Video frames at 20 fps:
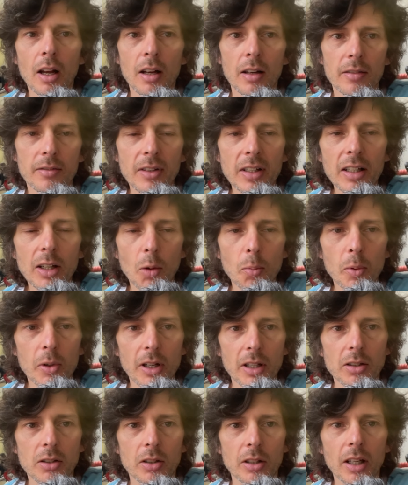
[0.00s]
Wygrał po
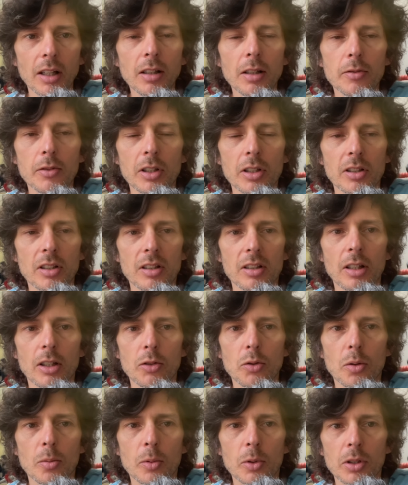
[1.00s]
raz kolejny, wcześniej
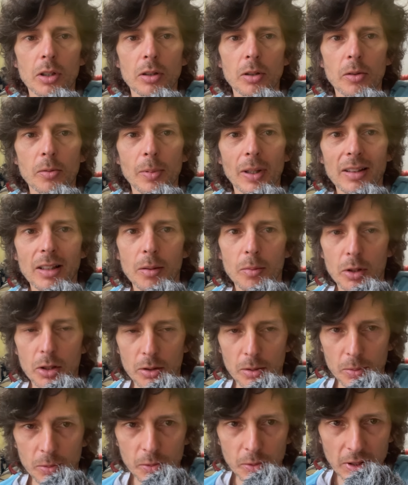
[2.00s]
zdarzyło mu się to w
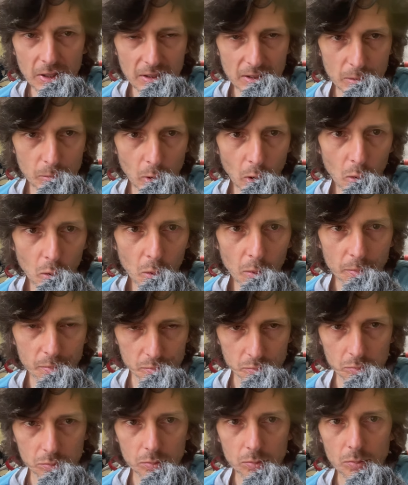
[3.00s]
pandemicznym 20 roku.
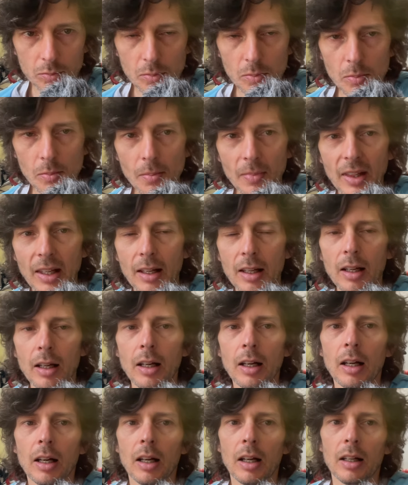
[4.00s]

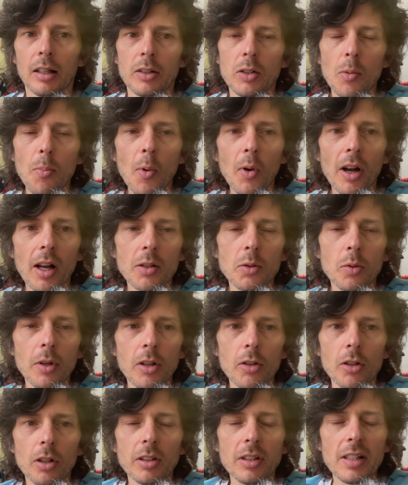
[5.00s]
Co
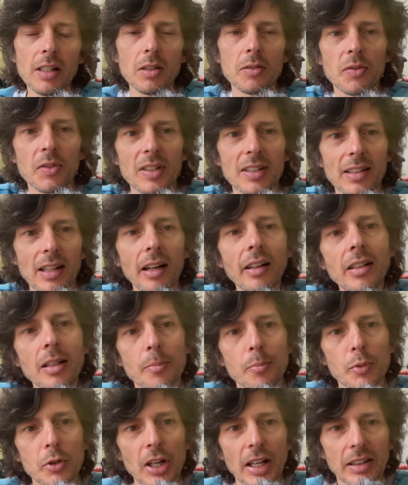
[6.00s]
pokazuje, że on jest w stanie
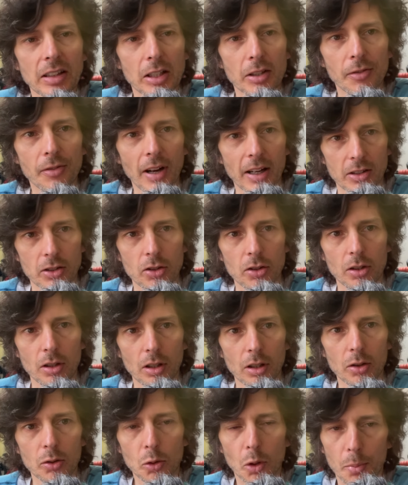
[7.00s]
przetrwać
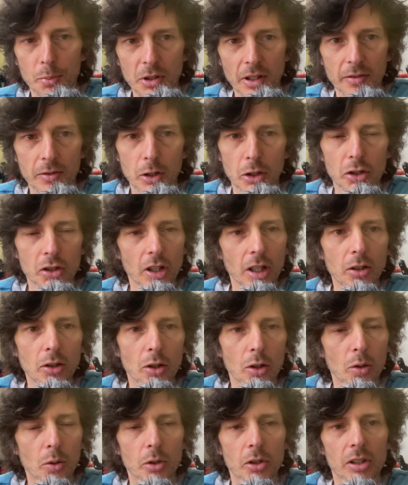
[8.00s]
e, to przewyższenie
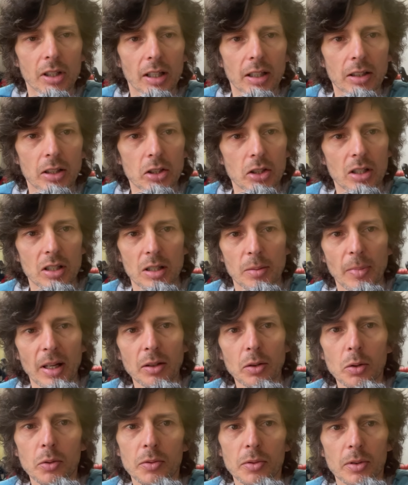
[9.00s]
około 4000
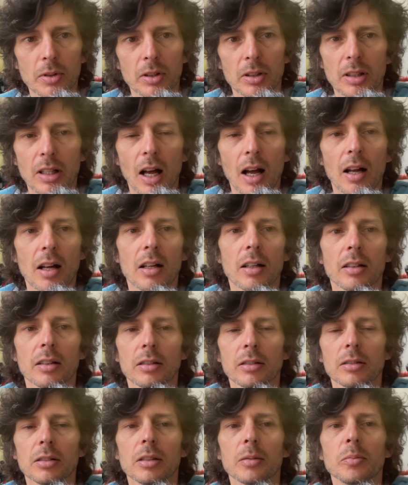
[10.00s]
metrów e, na
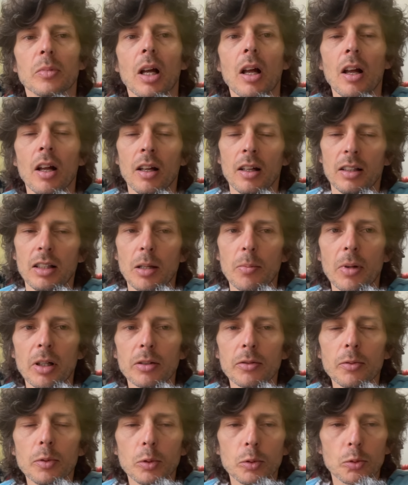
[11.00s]
tym
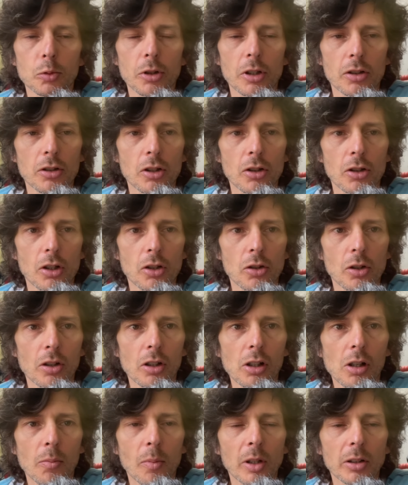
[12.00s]
niemal
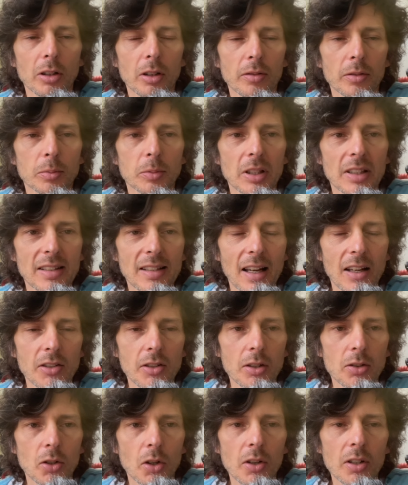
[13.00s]
260-kilometrowym
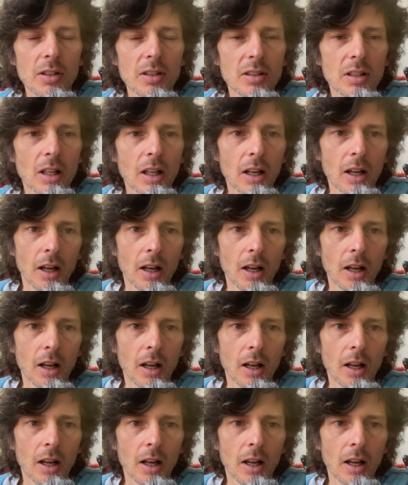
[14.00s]
dystansie, co jest,